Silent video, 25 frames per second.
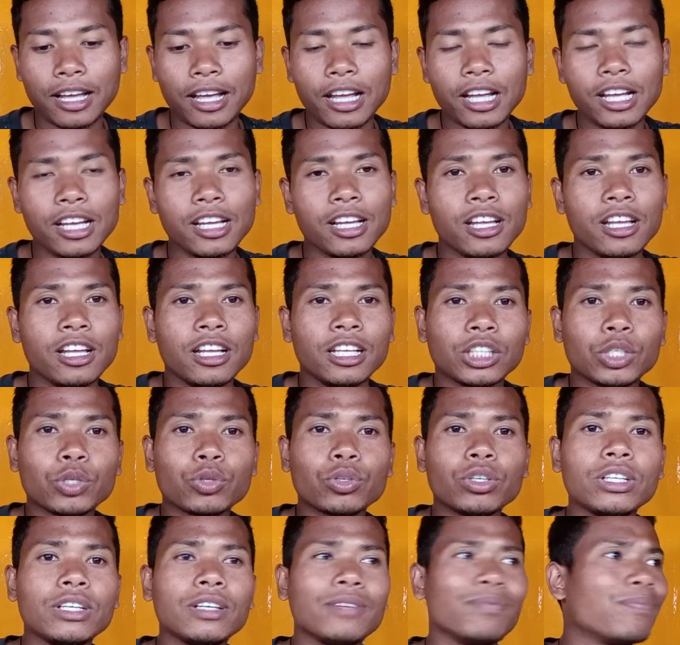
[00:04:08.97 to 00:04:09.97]
क्योंकि
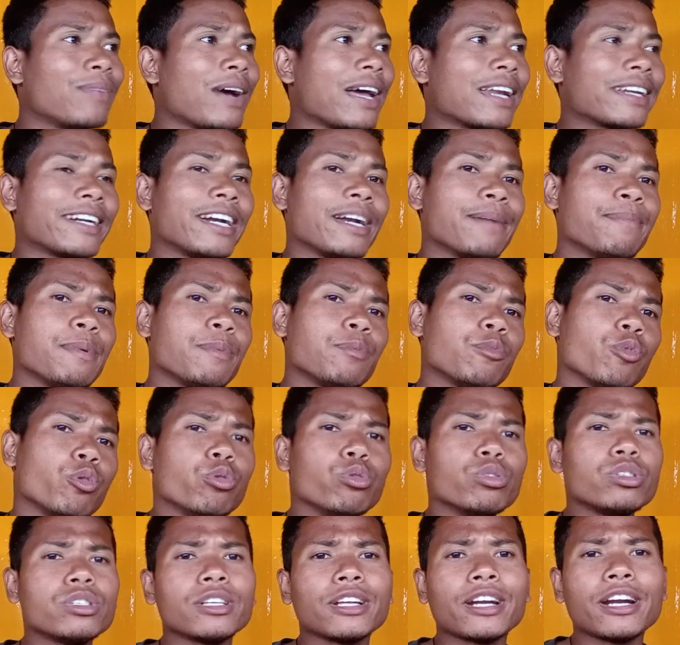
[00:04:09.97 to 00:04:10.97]
मार्केट में बहुत सारा
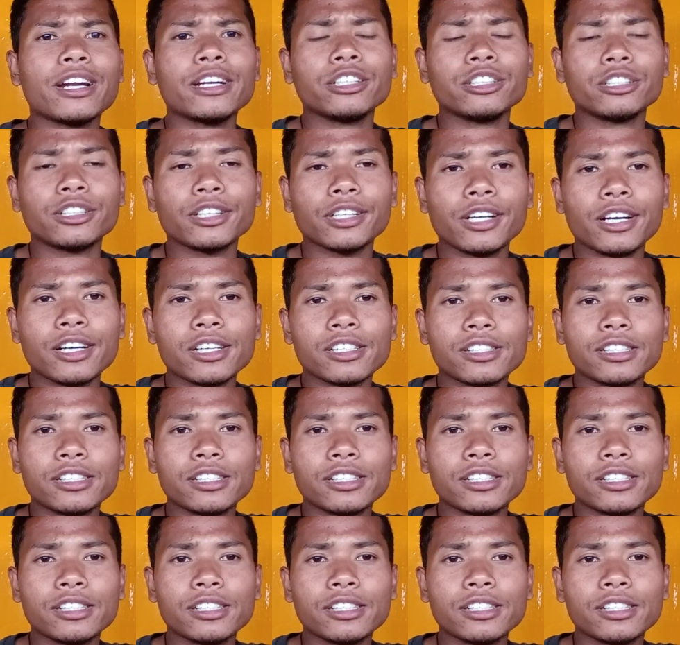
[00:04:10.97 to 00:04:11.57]
रिटेलर्स है